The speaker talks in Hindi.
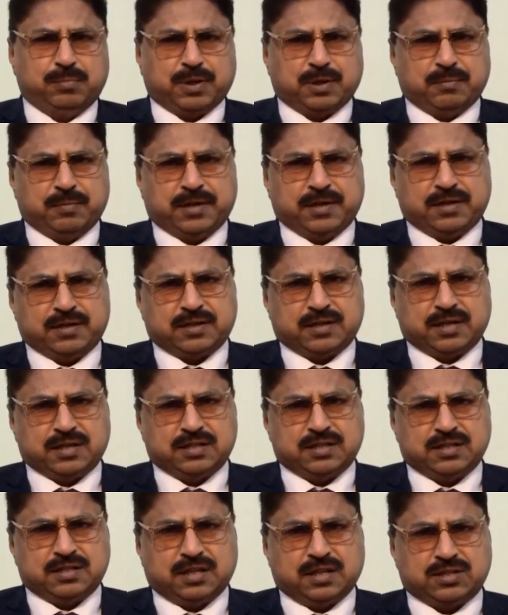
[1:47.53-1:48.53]
परमानेंट
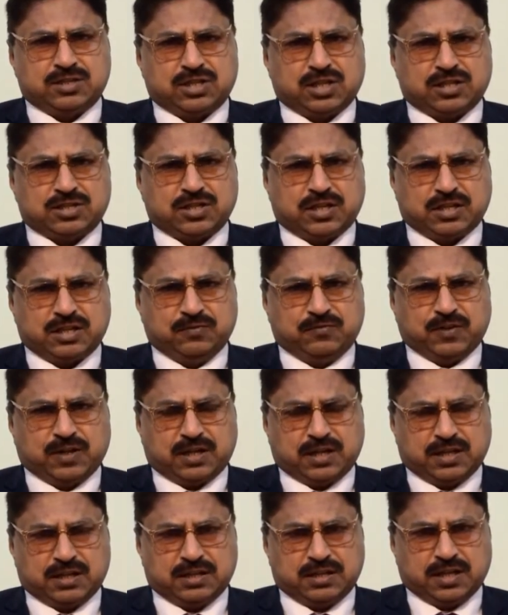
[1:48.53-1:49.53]
रेजिडेंशियल
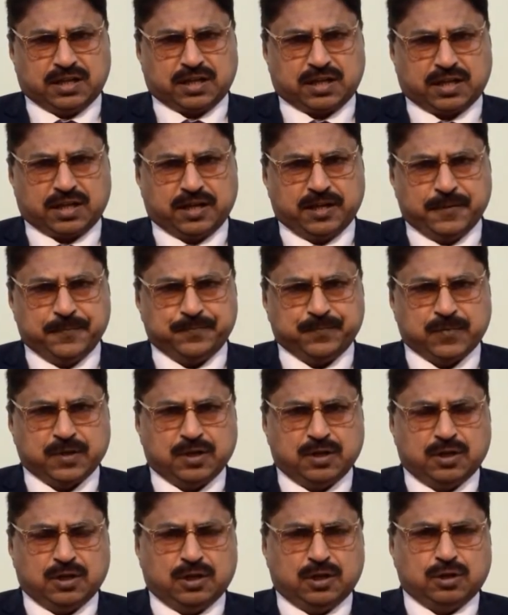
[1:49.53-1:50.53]
सर्टिफिकेट दिया गया
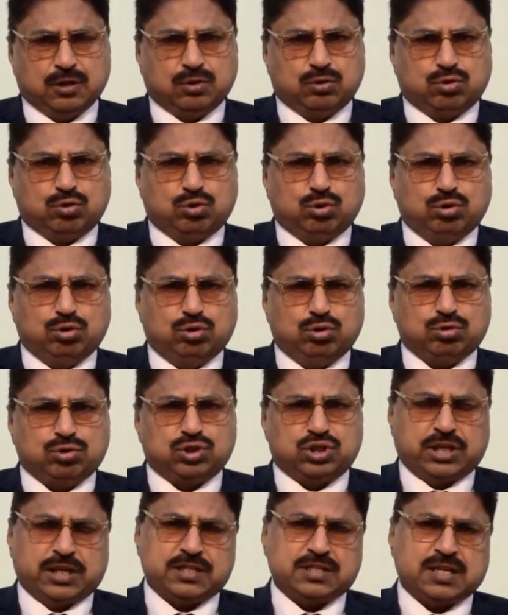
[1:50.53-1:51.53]
तो
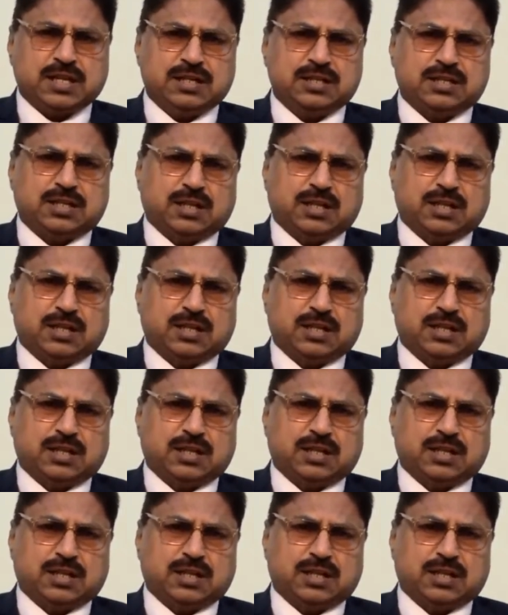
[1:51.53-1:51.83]
छः साल